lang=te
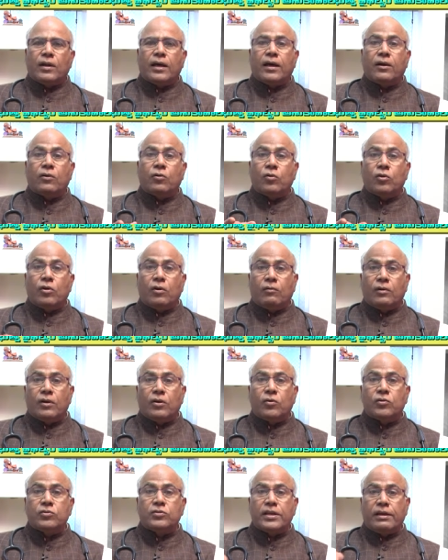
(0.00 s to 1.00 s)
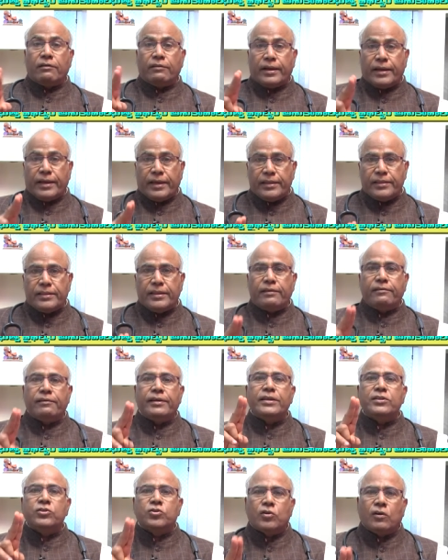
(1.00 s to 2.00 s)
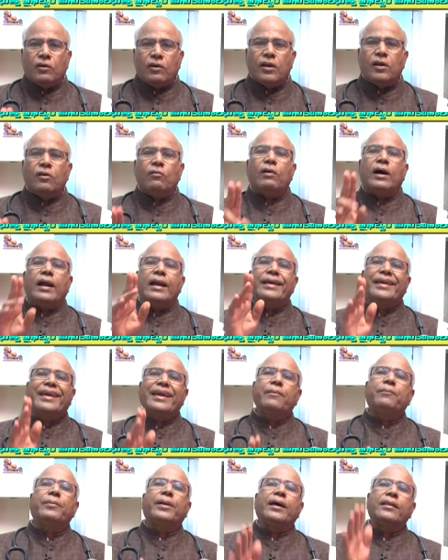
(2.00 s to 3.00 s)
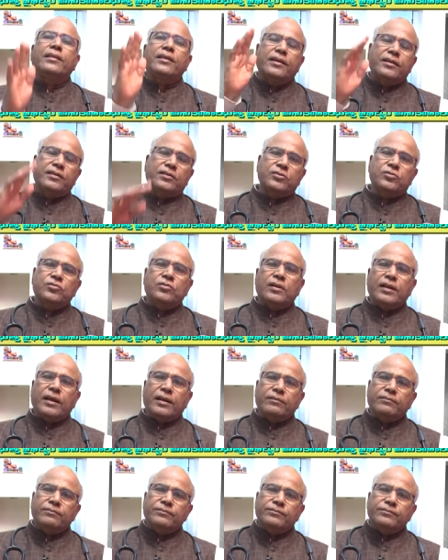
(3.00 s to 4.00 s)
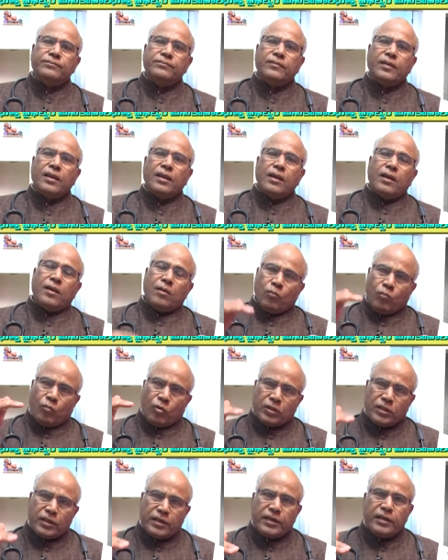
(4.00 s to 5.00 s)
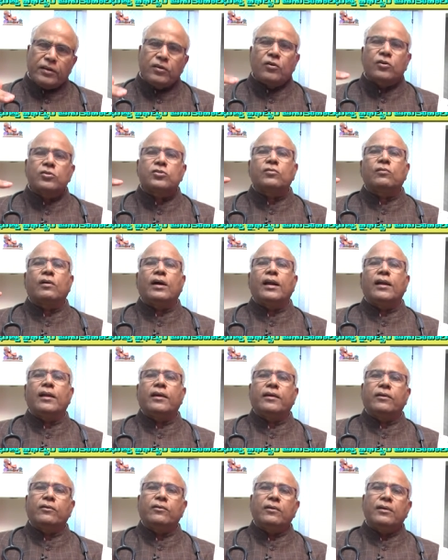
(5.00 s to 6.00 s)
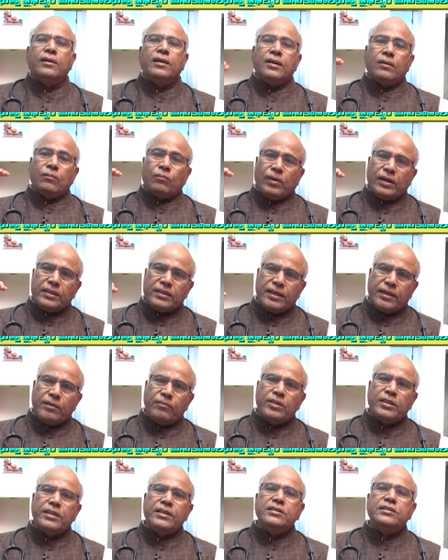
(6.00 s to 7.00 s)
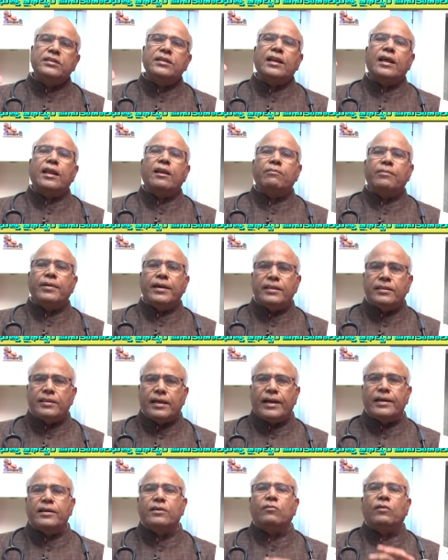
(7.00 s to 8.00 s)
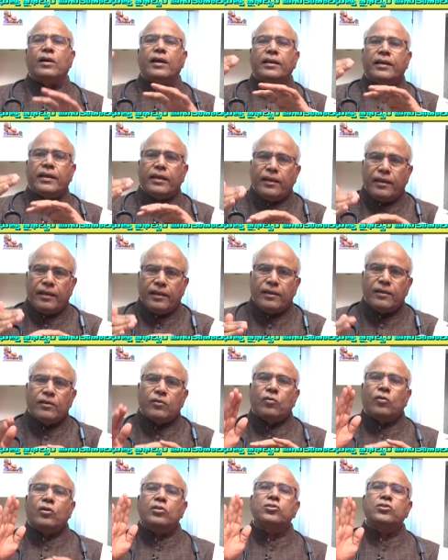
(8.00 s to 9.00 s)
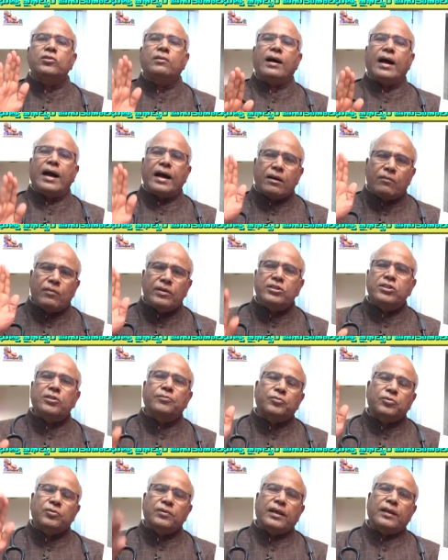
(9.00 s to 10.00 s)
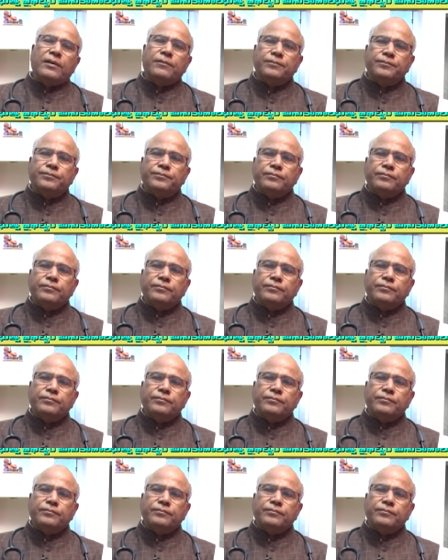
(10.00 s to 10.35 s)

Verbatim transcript: కూడా రెండవ డోసు ఎవరికైతే వేయించుకోవాలో వాళ్ళకే ప్రాధాన్యత ఇస్తున్నారు మొదటి డోసు వాళ్లకు పద్దెనిమిది నుంచి నలభై దాటిన వాళ్ళకి కొంచెం ఆగమని చెప్తున్నారు